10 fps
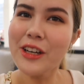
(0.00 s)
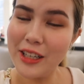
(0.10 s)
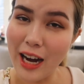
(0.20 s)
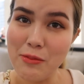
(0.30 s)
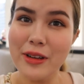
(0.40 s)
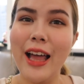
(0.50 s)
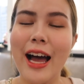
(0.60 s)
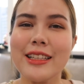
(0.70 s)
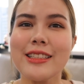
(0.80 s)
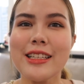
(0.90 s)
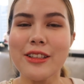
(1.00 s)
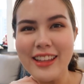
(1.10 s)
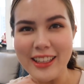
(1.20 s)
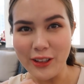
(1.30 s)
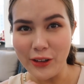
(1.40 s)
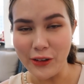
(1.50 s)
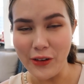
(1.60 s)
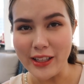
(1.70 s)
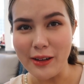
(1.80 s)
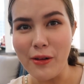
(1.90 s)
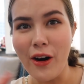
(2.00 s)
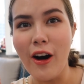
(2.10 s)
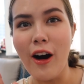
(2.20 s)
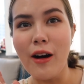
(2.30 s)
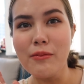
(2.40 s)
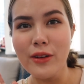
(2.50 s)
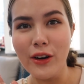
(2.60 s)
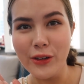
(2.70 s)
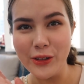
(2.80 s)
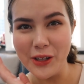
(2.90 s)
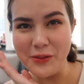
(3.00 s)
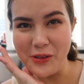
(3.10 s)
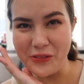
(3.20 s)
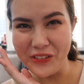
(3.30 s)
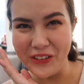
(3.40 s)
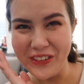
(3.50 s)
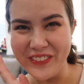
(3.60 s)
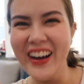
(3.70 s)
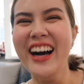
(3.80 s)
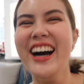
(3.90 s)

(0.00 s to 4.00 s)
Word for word: ก็คืออมตะจริงติดทนกว่าน้ำหอมโอเดอร์ฟูม